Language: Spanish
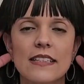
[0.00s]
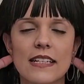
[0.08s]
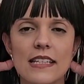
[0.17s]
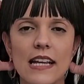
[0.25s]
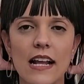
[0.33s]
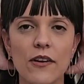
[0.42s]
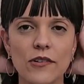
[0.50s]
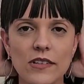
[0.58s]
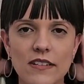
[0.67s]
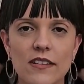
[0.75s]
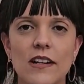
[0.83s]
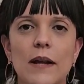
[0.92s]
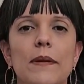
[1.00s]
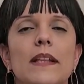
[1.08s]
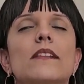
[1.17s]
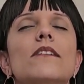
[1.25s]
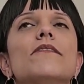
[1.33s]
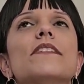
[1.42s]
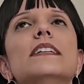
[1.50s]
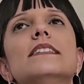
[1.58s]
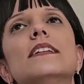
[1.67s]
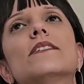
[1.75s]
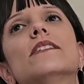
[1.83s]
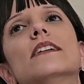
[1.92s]
y del acondicionamiento
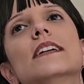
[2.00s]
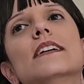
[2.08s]
físico.